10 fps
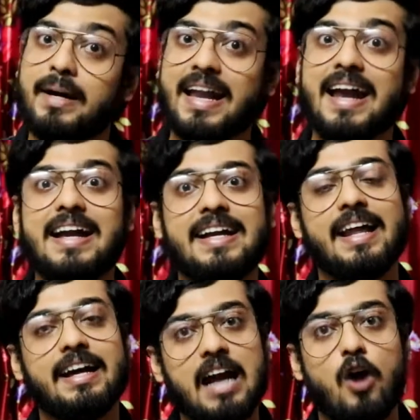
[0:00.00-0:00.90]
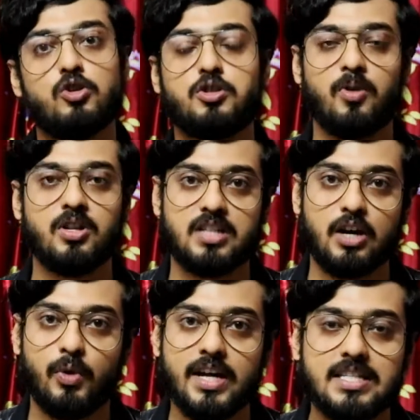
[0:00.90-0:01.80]
টেন্টে গ্রাউন্ড স্পন্সার
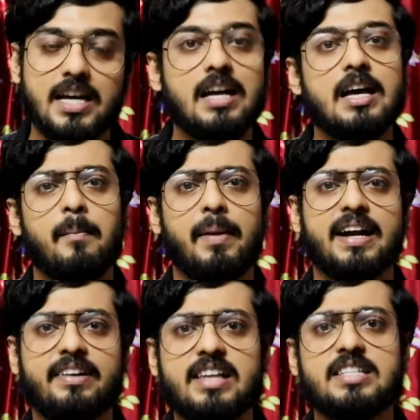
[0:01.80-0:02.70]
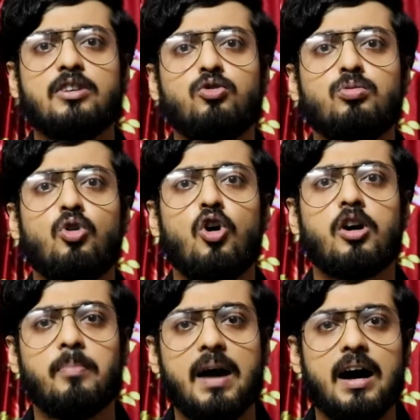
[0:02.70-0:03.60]
হয়েছে মানে ড্রেসিং রুম হোক
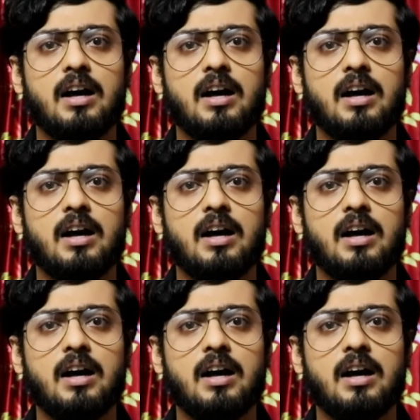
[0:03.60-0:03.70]
বা